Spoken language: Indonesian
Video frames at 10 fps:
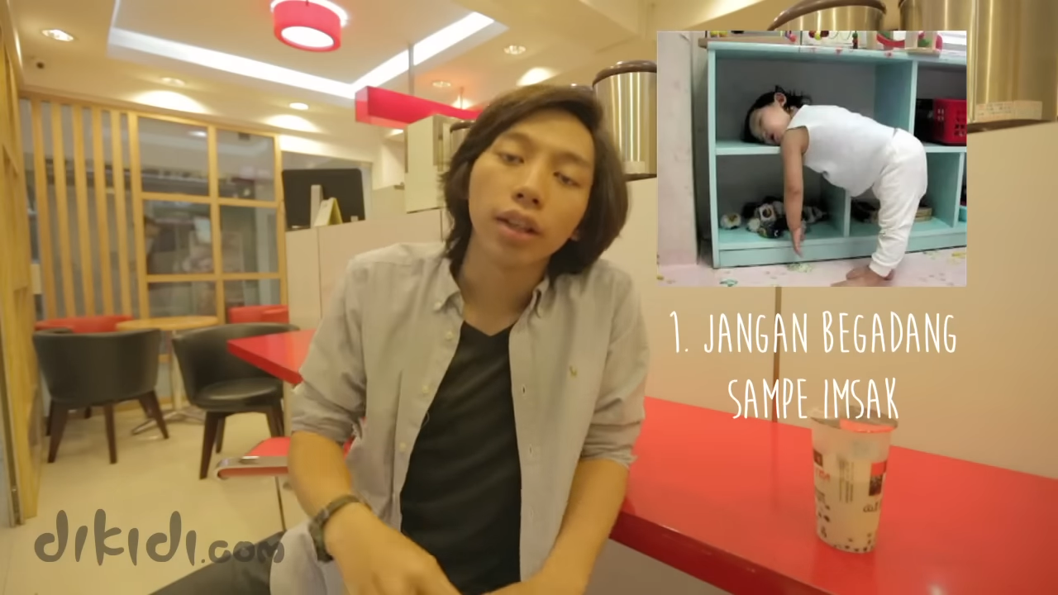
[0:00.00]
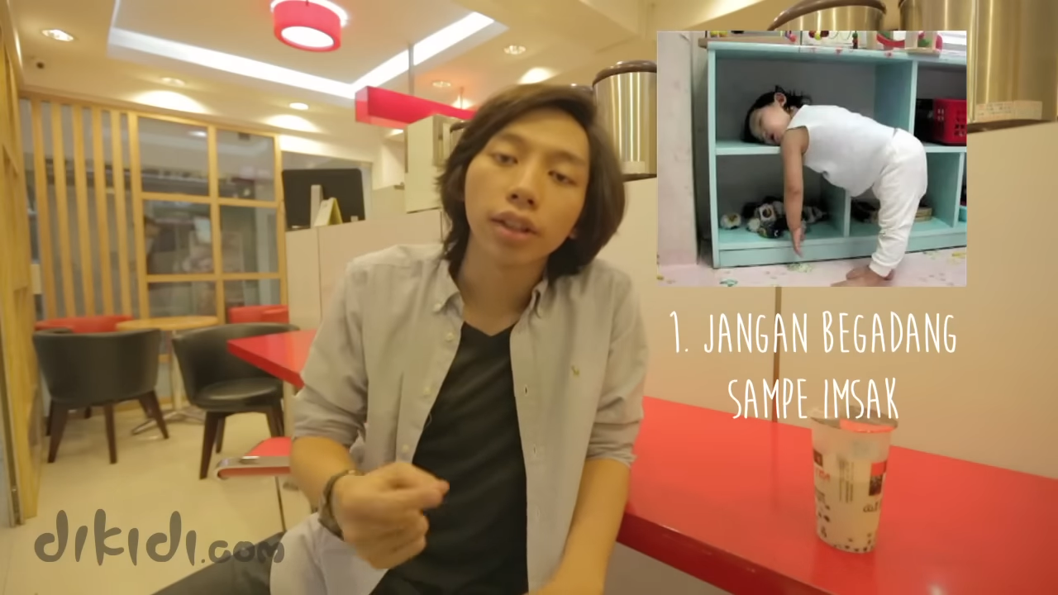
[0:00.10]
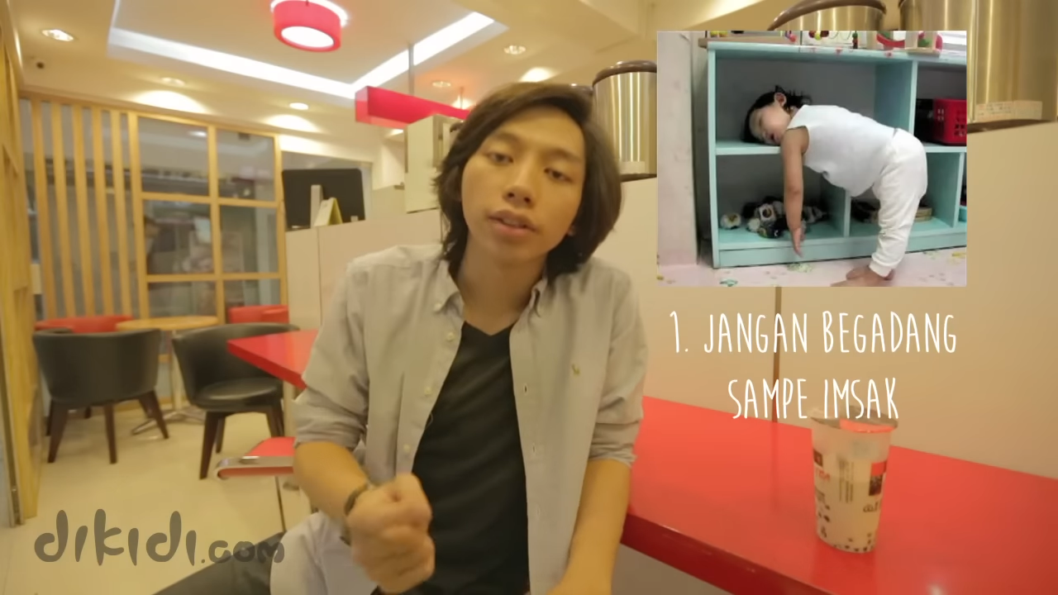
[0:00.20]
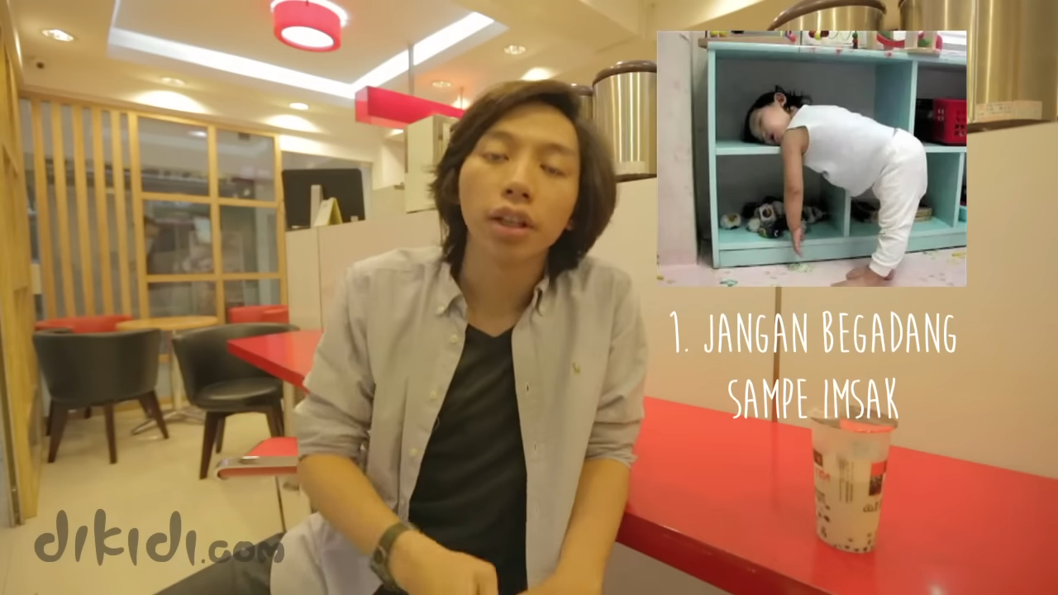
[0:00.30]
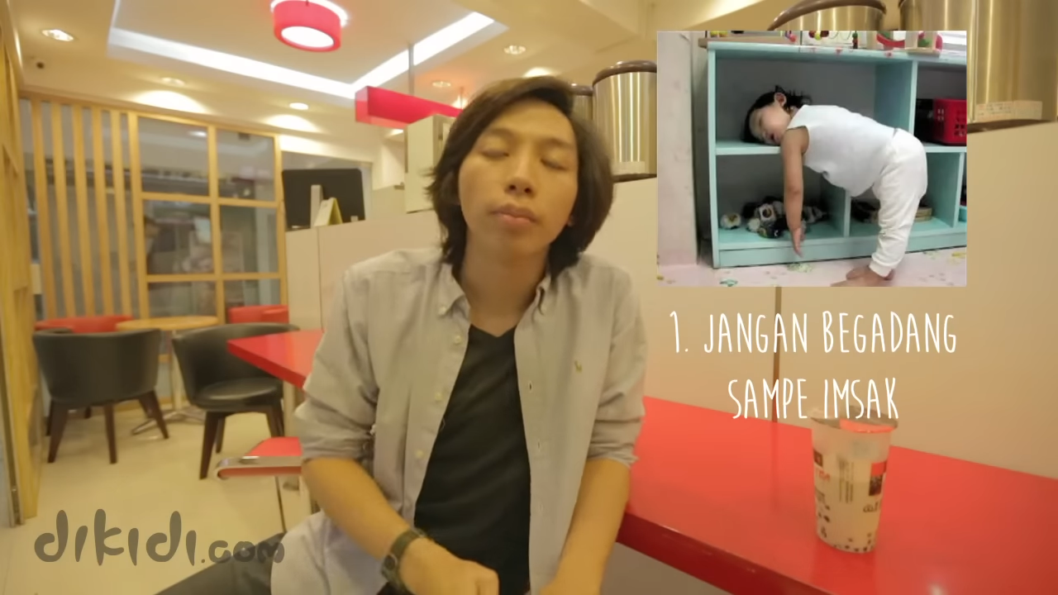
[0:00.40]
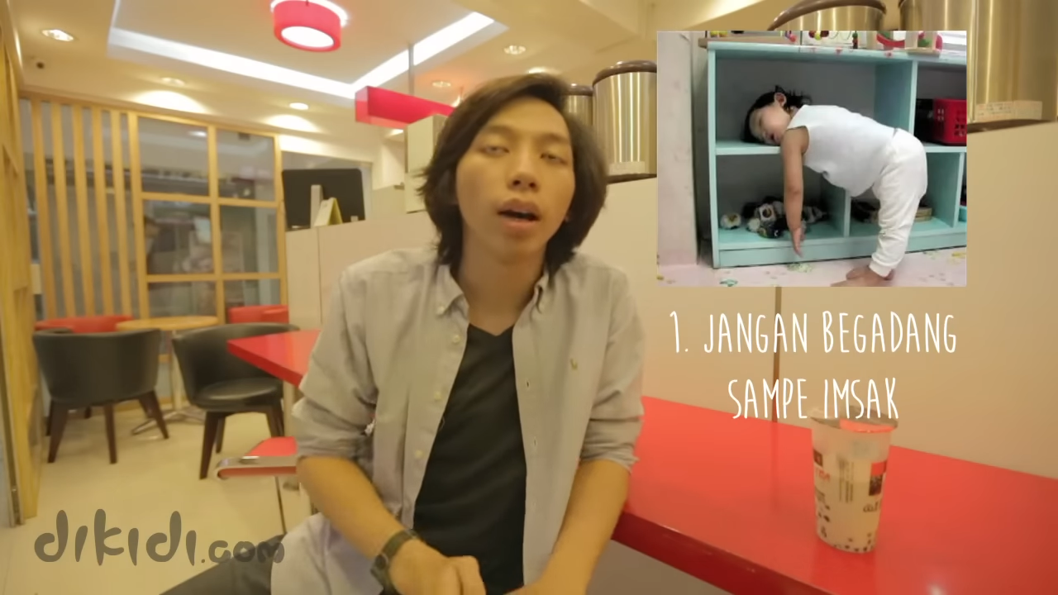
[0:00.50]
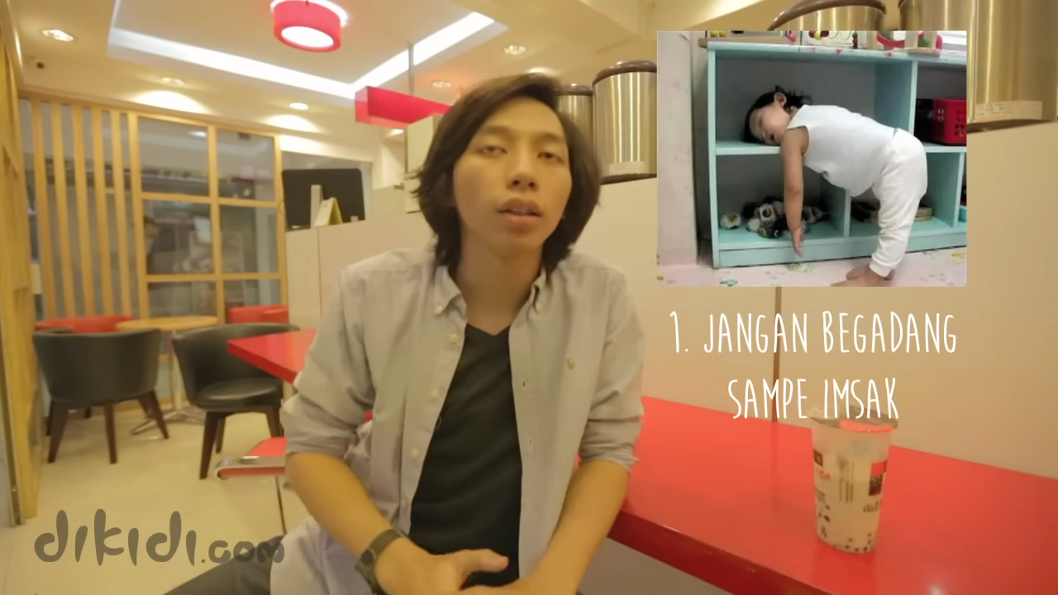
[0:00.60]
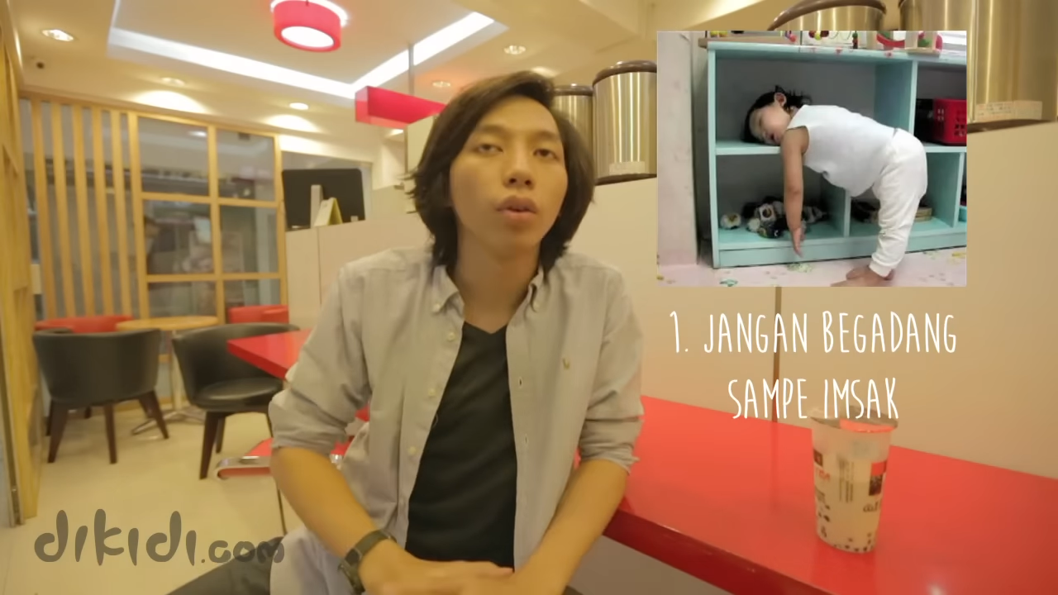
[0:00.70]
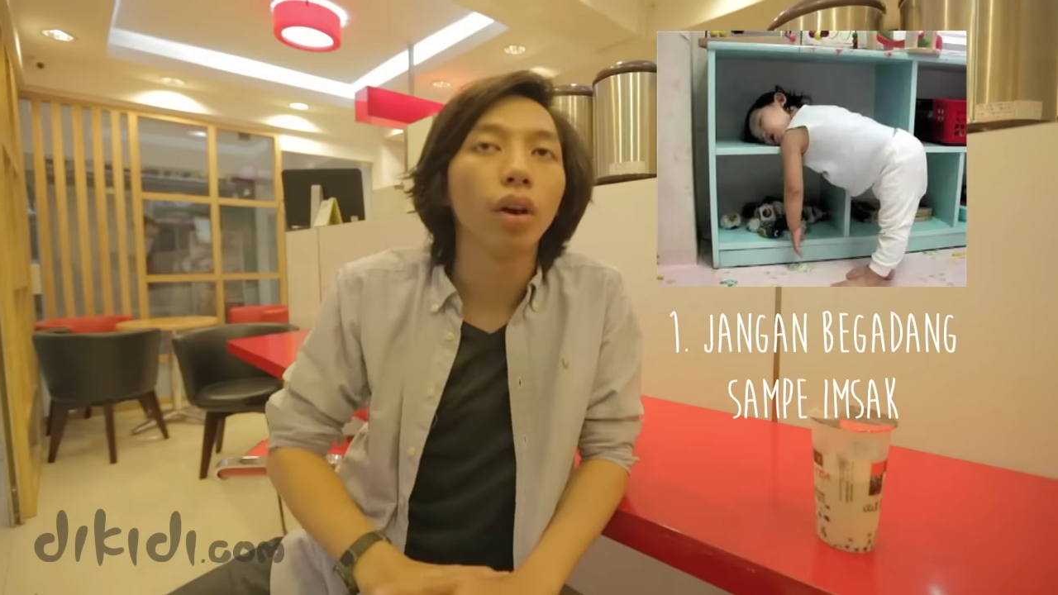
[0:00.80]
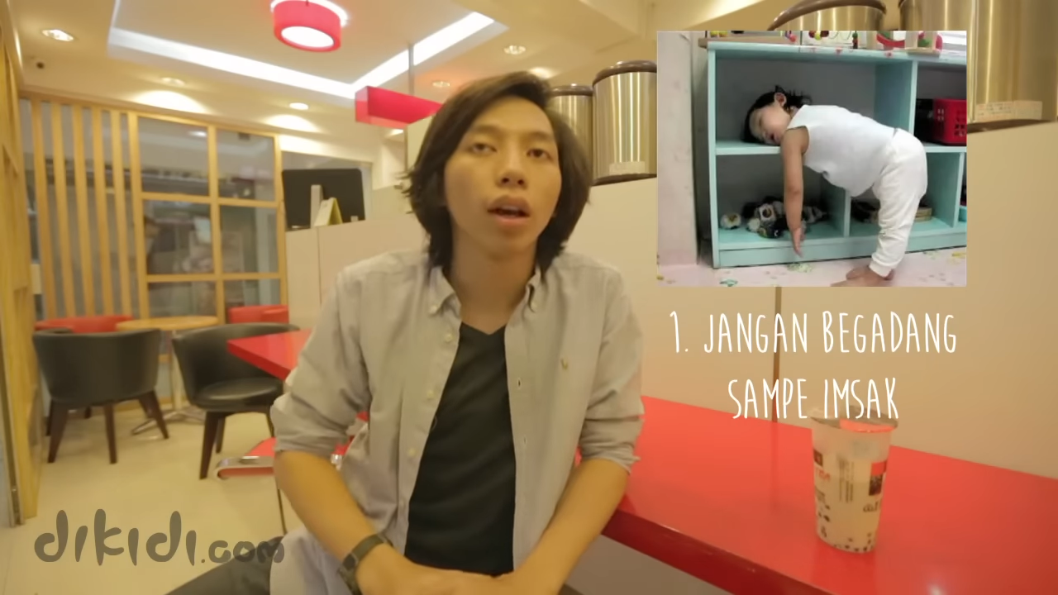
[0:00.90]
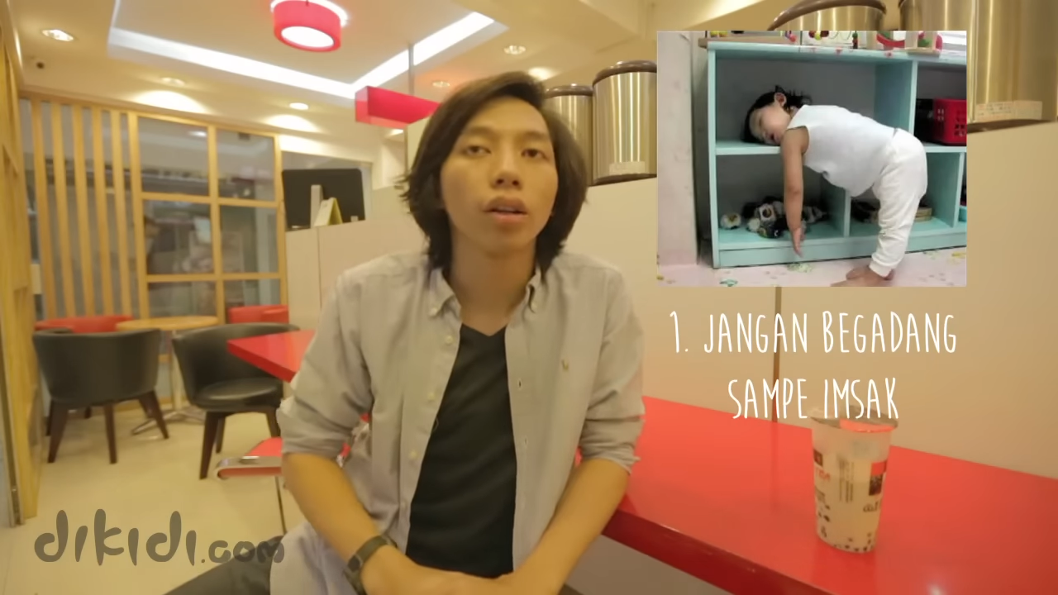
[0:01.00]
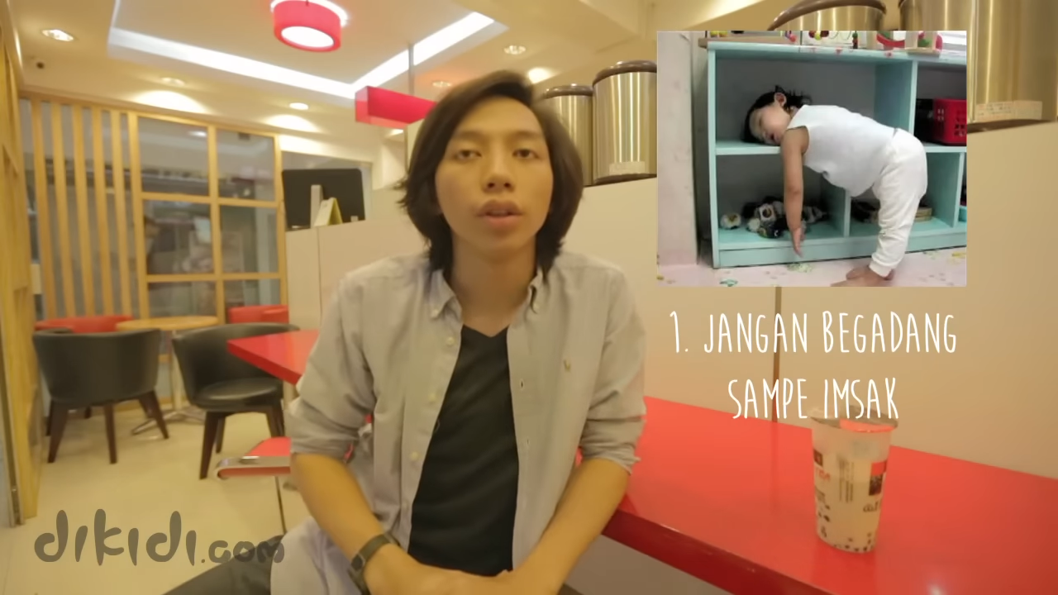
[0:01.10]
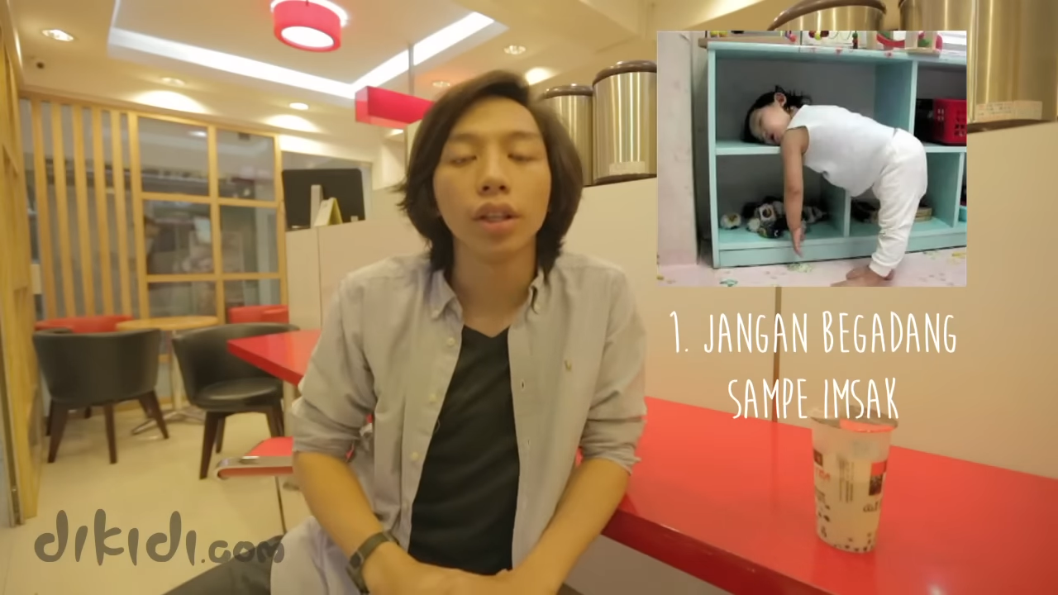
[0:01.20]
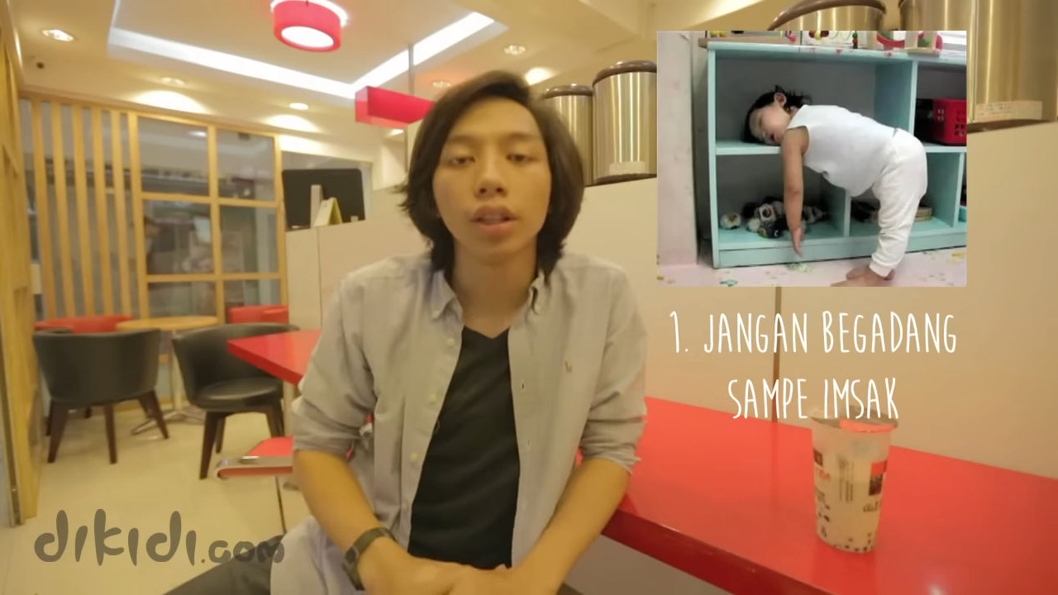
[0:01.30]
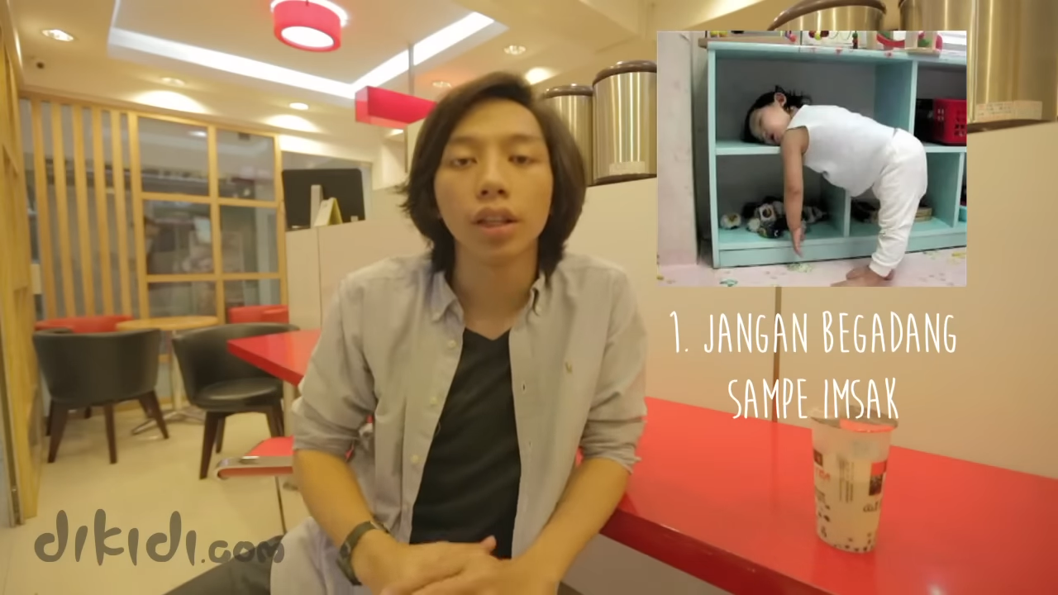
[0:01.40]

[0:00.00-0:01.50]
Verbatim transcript: Ini sering banget gue lakuin.